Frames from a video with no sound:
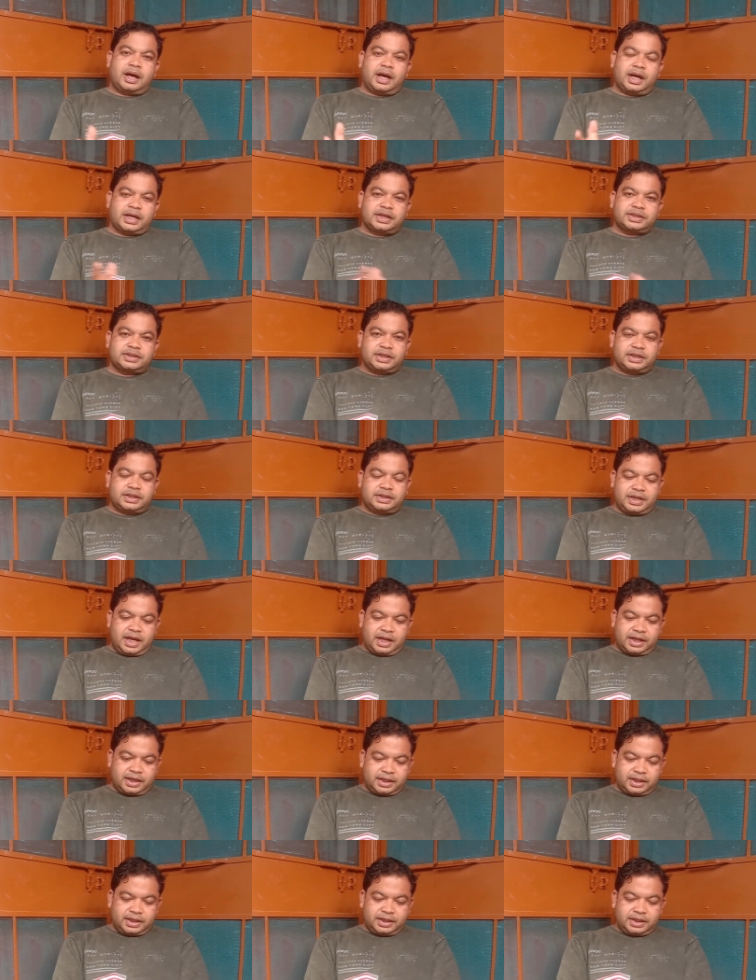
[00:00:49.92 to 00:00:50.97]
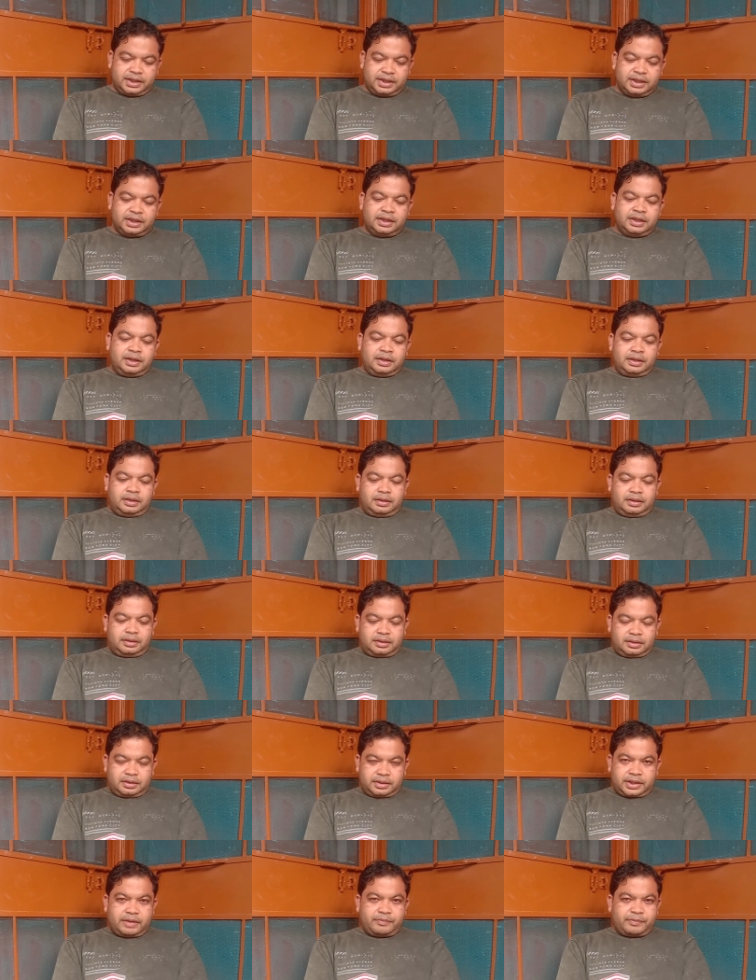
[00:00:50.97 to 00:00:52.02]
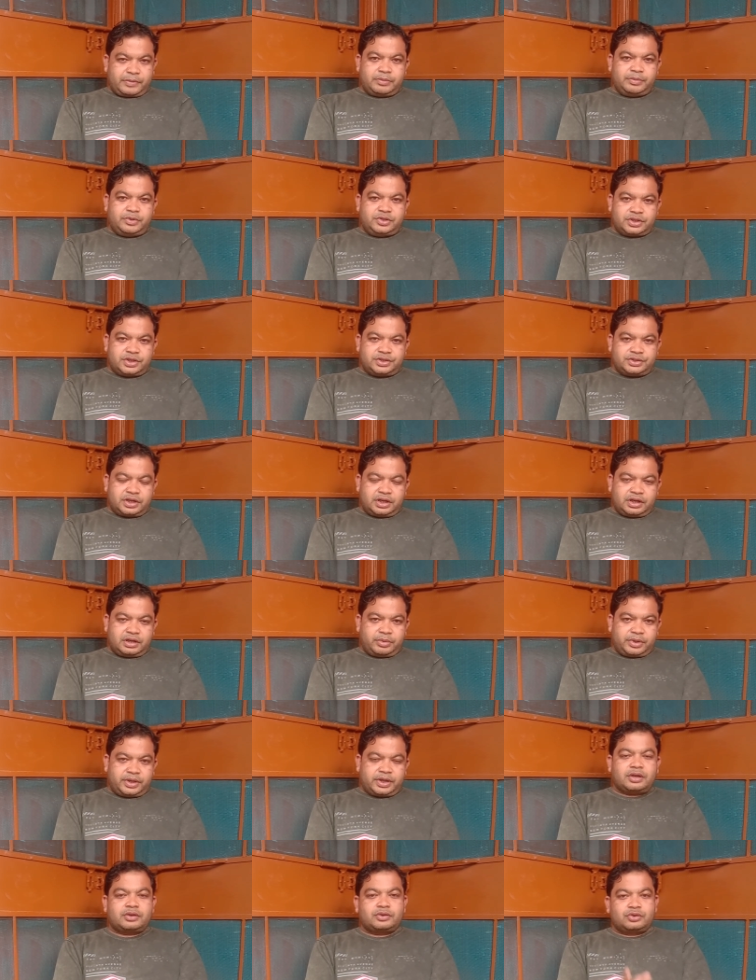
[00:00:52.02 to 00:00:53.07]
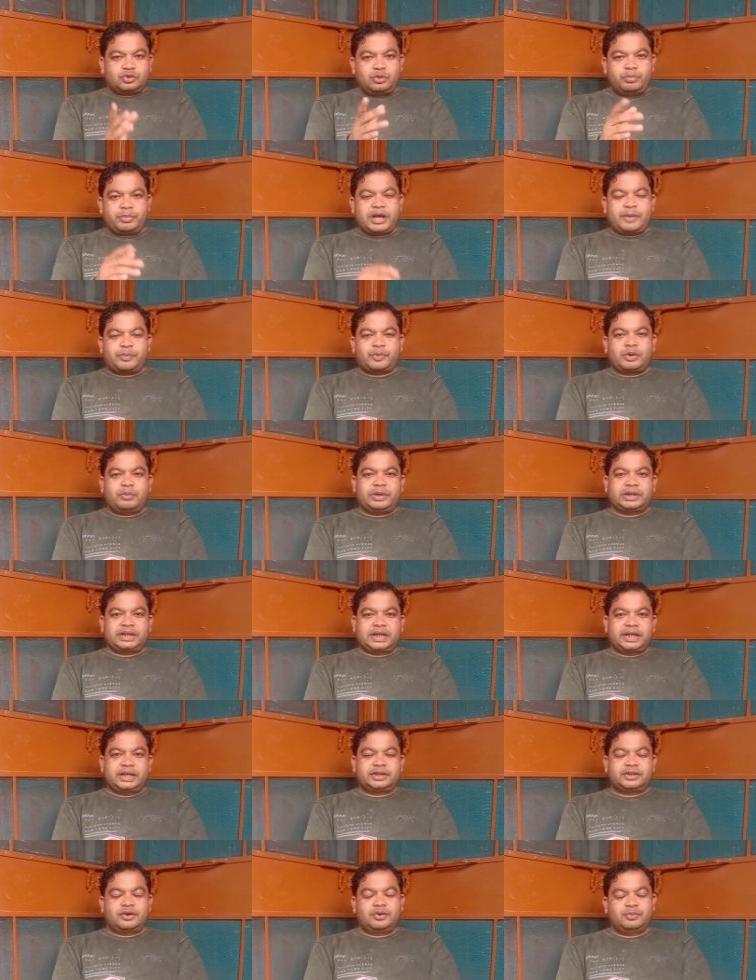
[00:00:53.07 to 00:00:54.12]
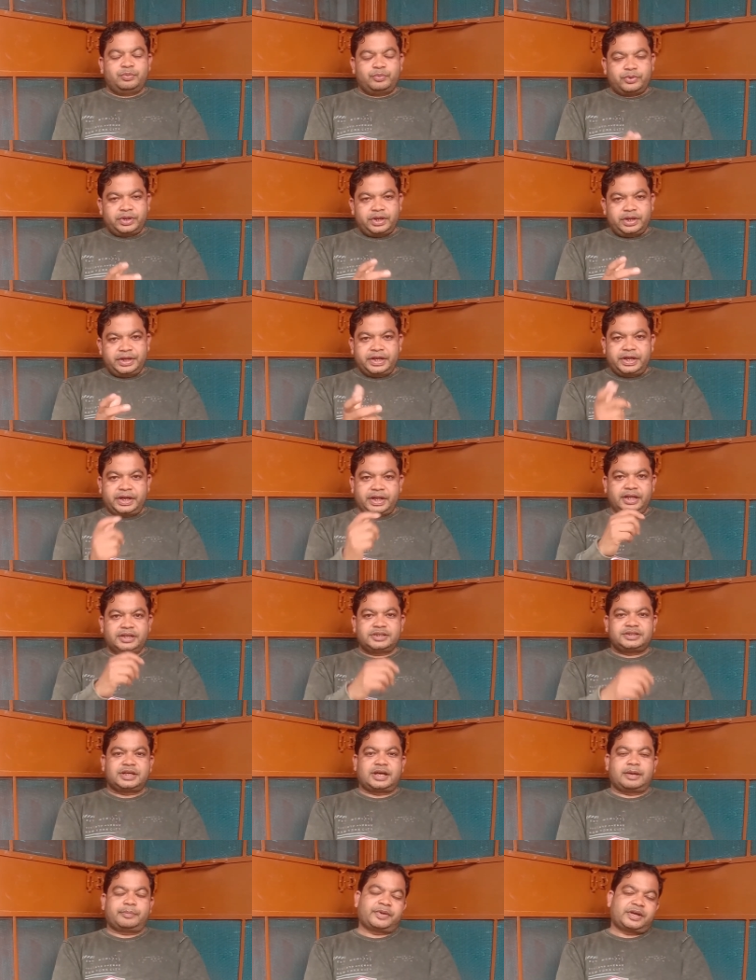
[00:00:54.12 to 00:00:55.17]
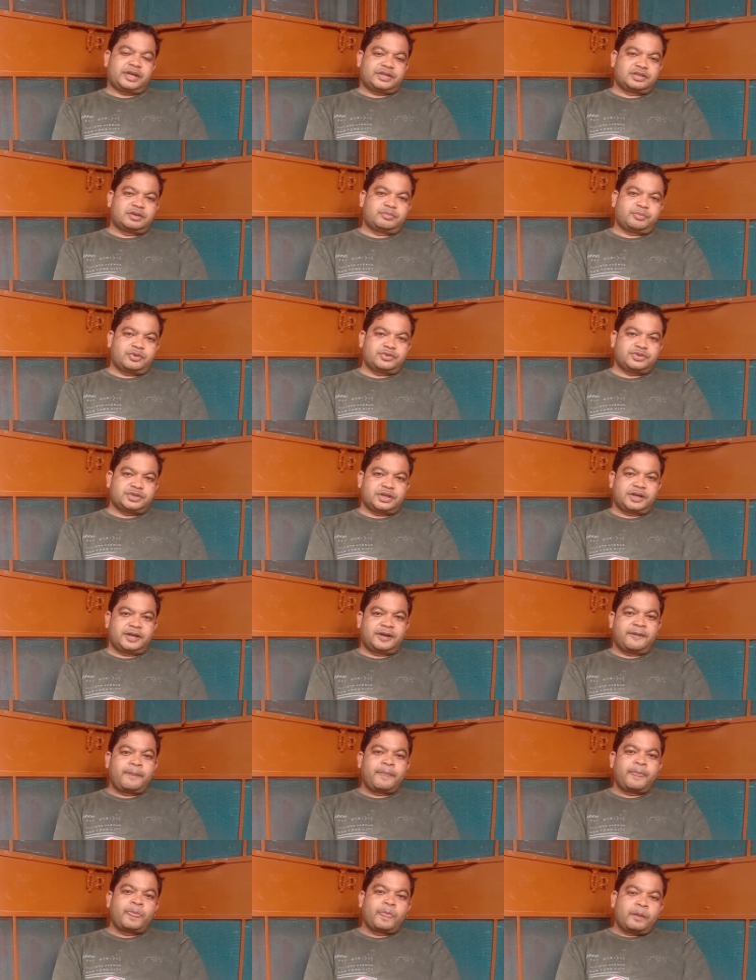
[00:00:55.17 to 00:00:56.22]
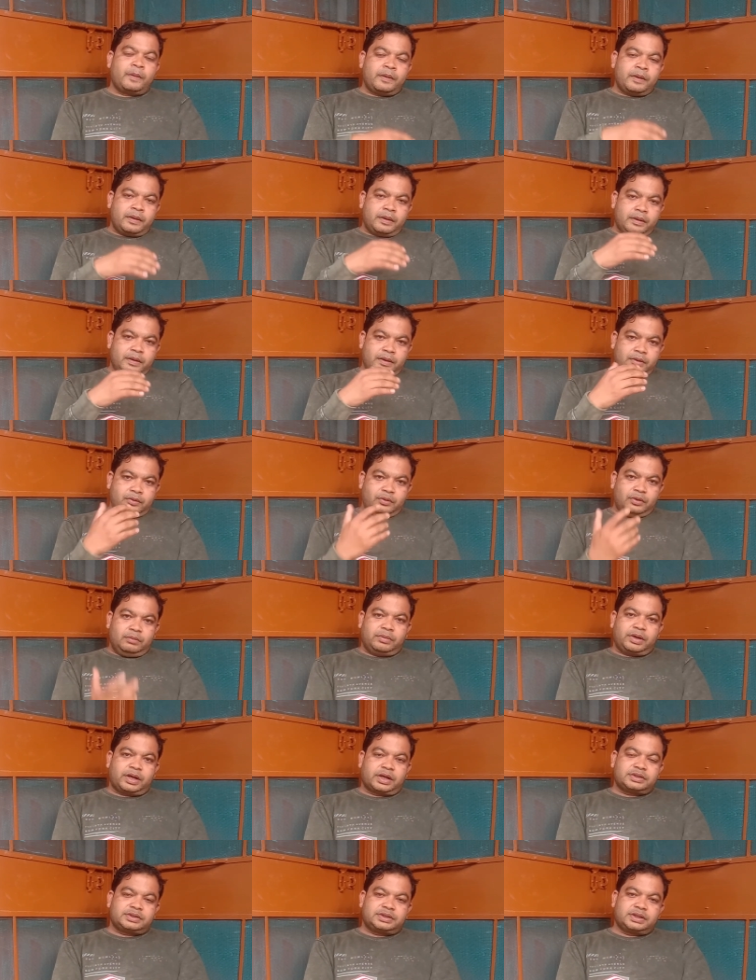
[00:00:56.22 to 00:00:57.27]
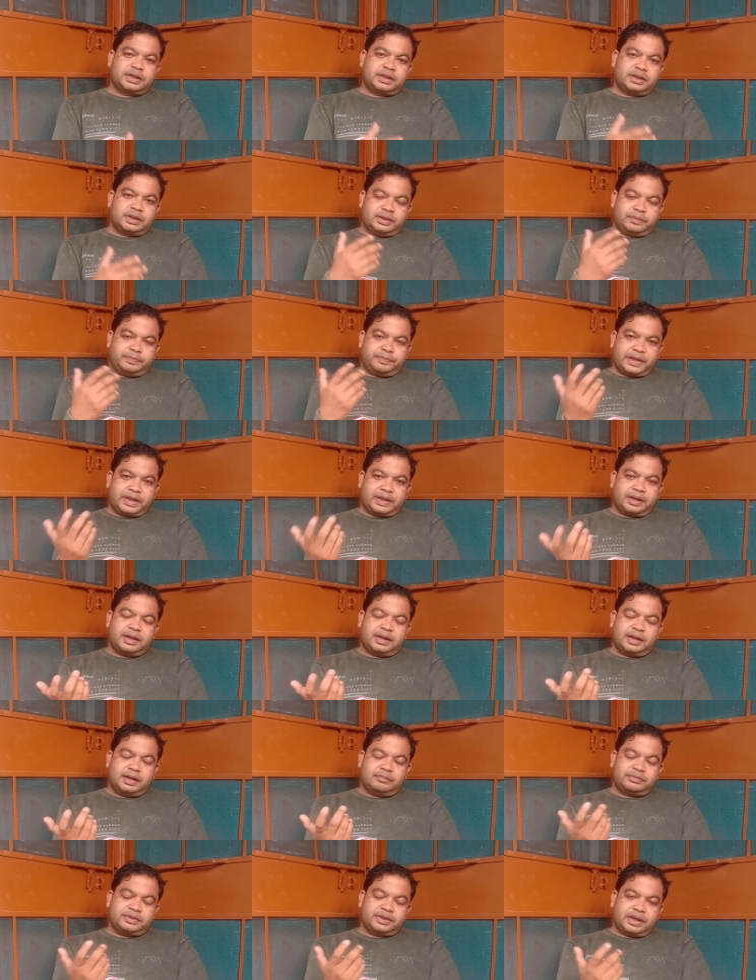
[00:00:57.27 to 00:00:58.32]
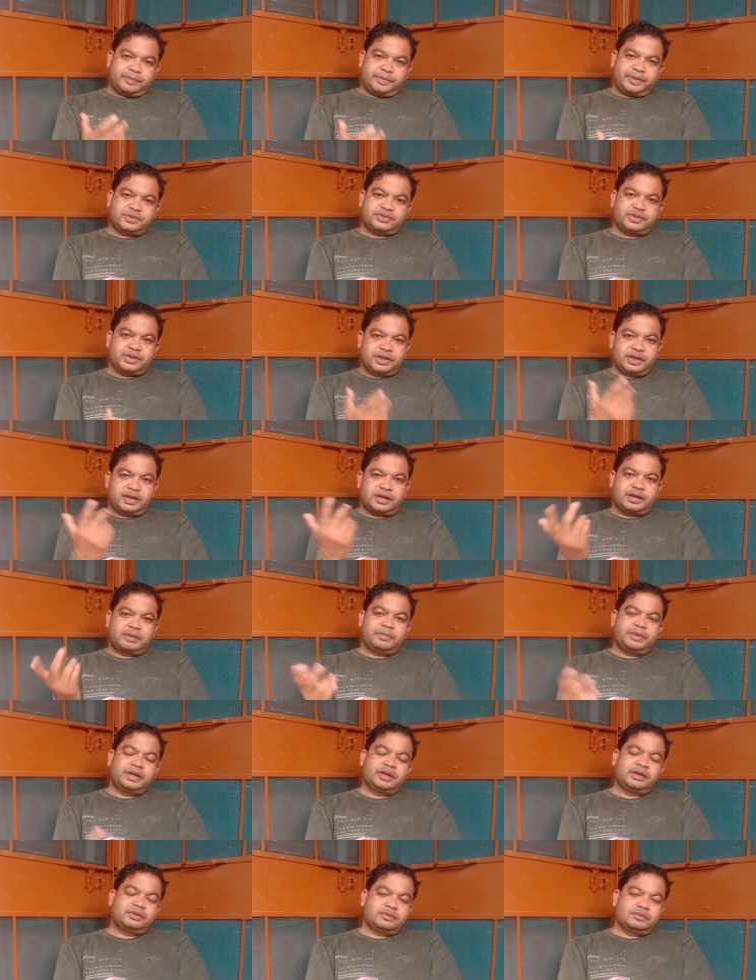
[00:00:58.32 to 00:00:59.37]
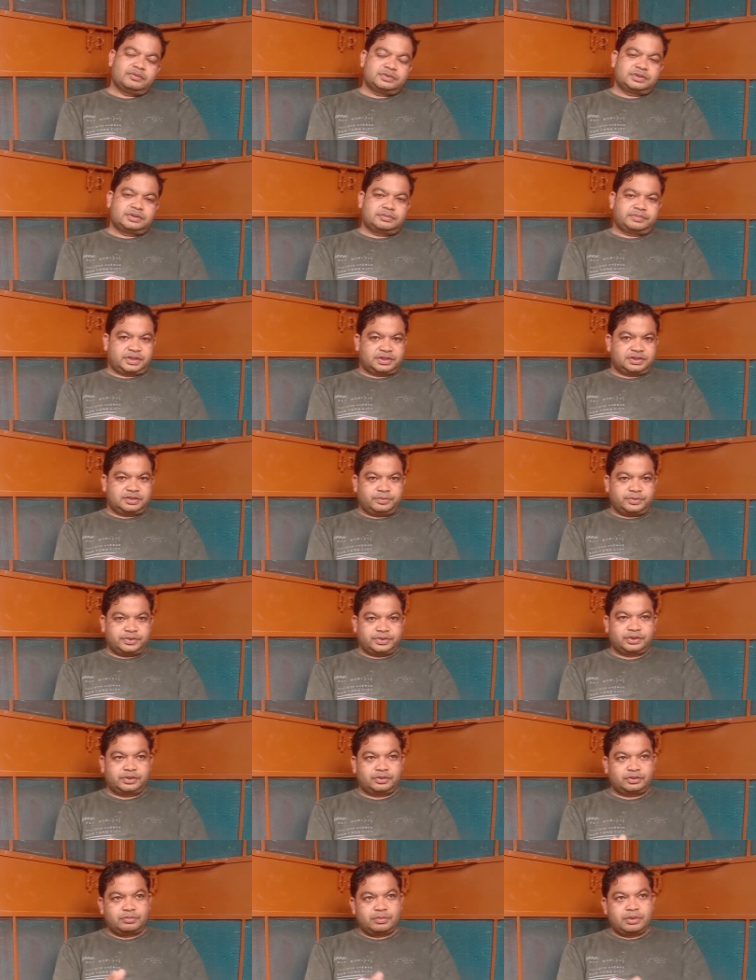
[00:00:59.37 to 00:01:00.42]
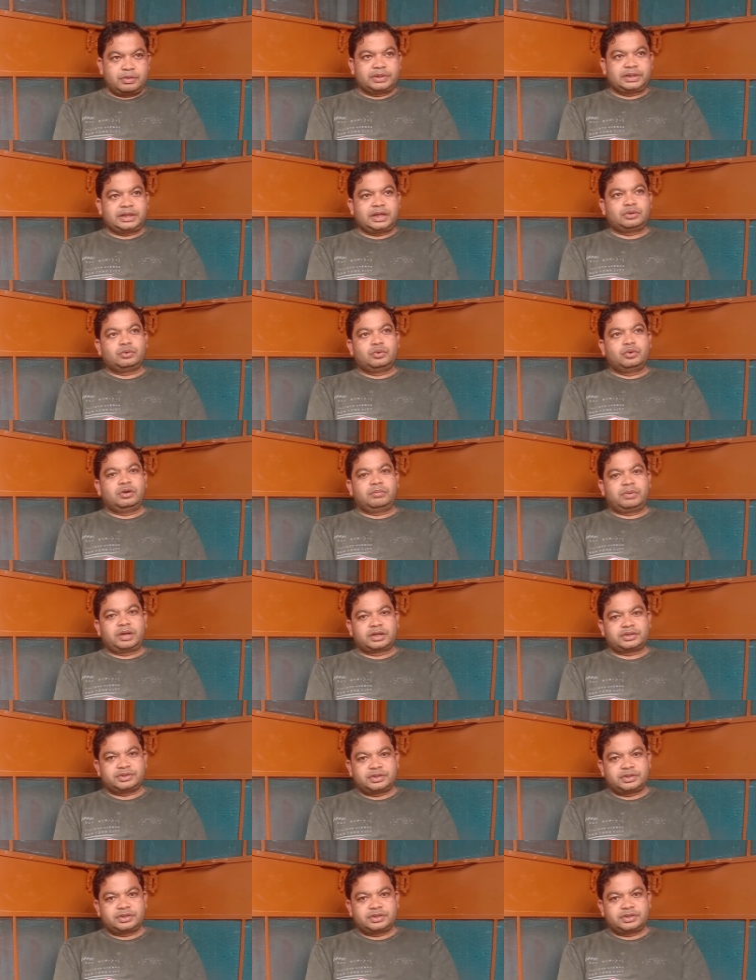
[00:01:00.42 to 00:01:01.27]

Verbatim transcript: आगे से ये ध्यान रखेंगे और कैमरा भी चेंज करना पड़ेगा तो मैं आपको बता देता हूँ पूरी डिटेल से आप कैसे पहुँचेंगे गुलमर्ग से पहलगाम या फिर श्रीनगर में है तो जब कैसे पहुँचेंगे तो मैं बता दूँ गुलमर्ग